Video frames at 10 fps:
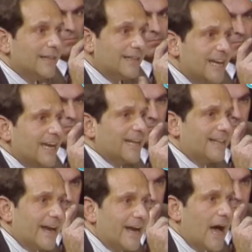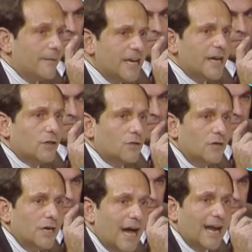tiene que estar
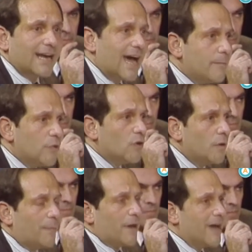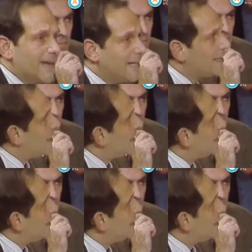abierto al cambio permanente